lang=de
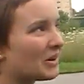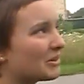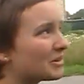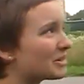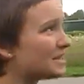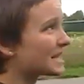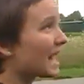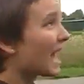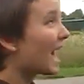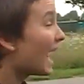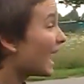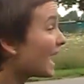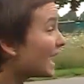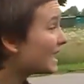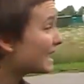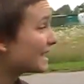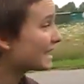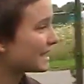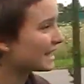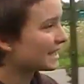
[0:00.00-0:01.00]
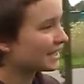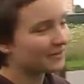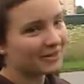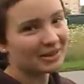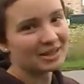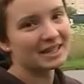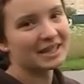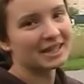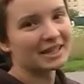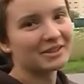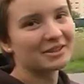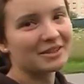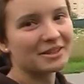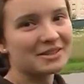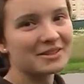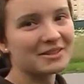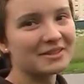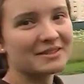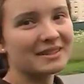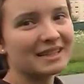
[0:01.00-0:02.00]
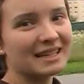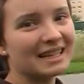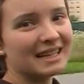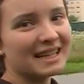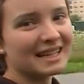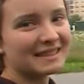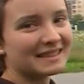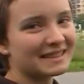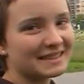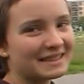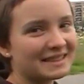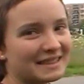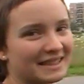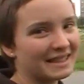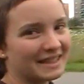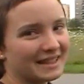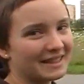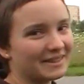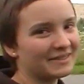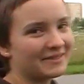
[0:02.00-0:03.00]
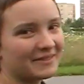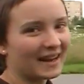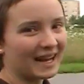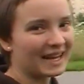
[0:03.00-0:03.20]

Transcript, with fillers: Und eigentlich wollte ich ja natürlich schon letzten äh,